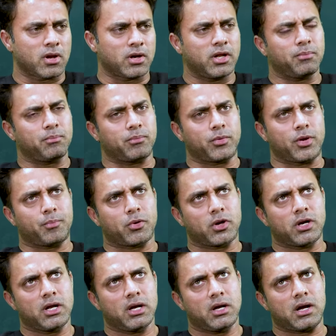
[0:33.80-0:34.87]
అంటే
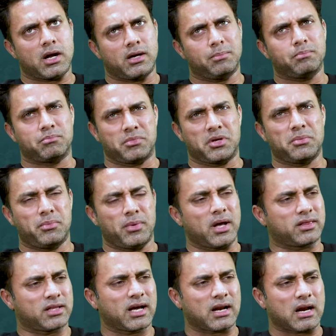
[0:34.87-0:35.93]
ఎప్పుడన్నా అంటే
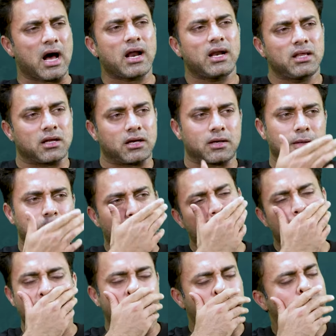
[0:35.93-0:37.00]
అంతగా రాలేదు
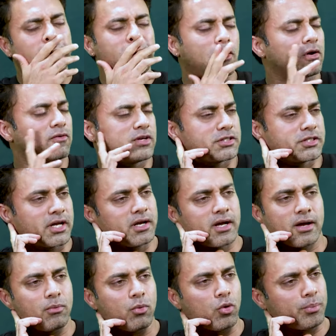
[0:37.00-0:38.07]
నేను ఐ బిన్ ఆల్వేస్ సేయింగ్
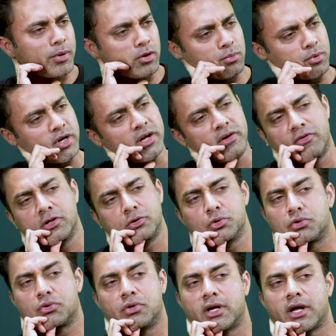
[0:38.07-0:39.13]
ఐఎమ్ ఓపెన్ ఇప్పుడు టీవీ
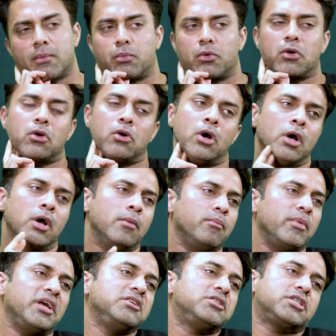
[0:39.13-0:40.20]
చూసుకుంటే అప్పుడులో
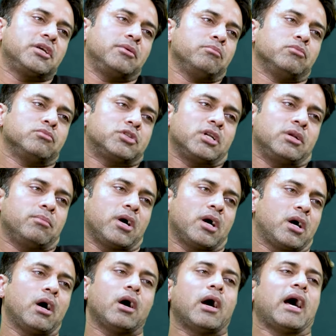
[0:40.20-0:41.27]
మెయిన్ స్ట్రీమ్ సినిమా
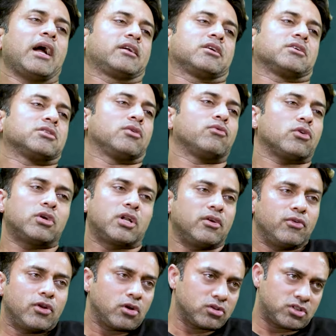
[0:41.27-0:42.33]
యాక్టర్స్ ఎవరు
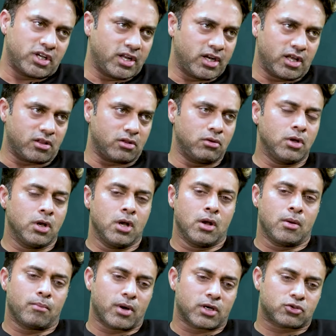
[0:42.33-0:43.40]
టీవీలో చేయలేదు
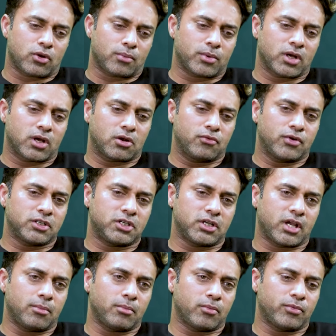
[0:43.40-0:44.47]
బట్ hmm. స్వప్న గారు వెన్ షీ
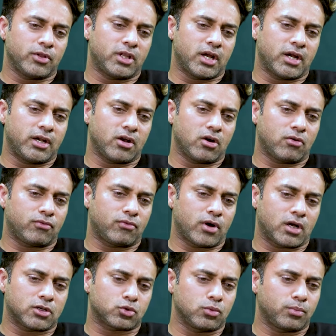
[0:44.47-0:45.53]
కేమ్ అప్ విత్ ది ఐడియా ఆఫ్
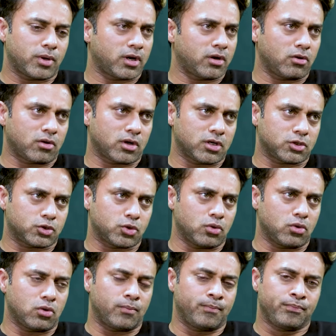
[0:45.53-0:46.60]
సూపర్ అని ఒక షో
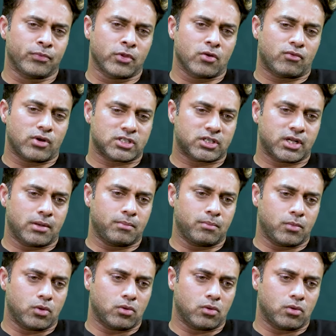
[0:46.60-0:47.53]
ఫస్ట్ టైం